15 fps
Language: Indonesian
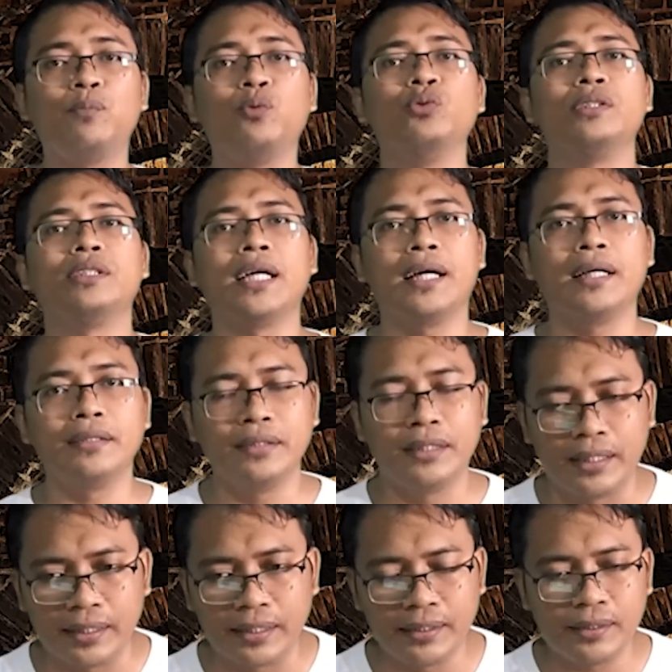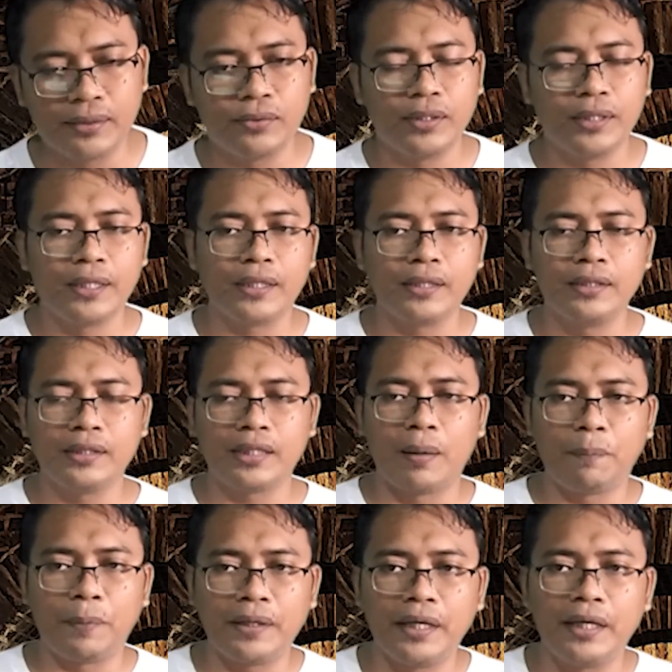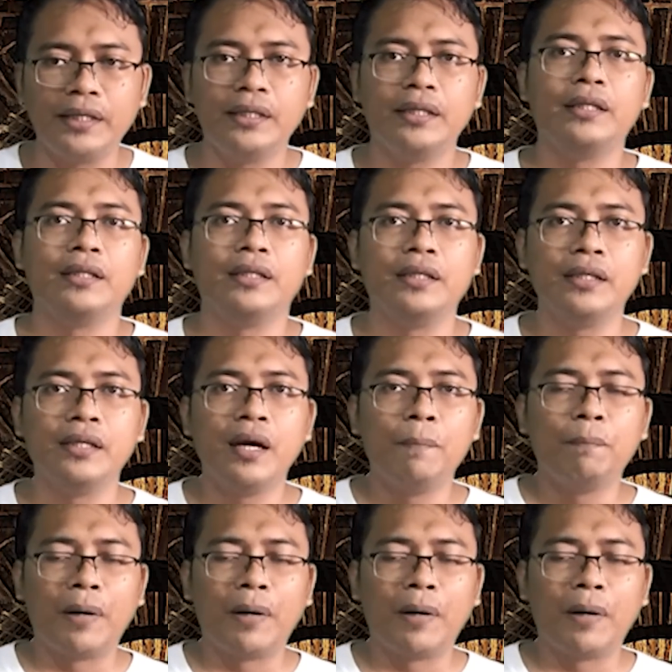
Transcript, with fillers: puncaknya gitu ya ketika PDI ini